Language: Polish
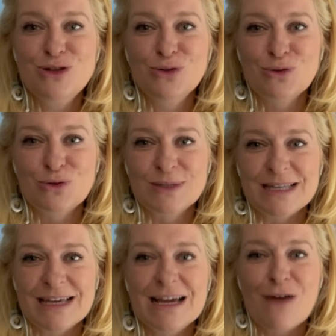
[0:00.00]
do
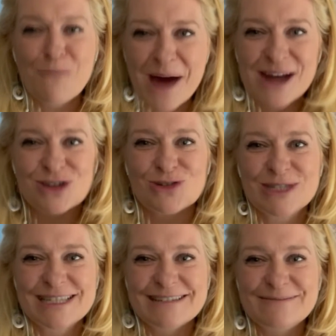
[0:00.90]
Gruzji,
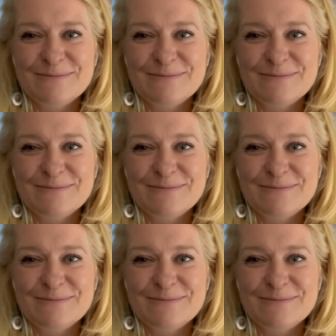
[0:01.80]
Gaumarjos!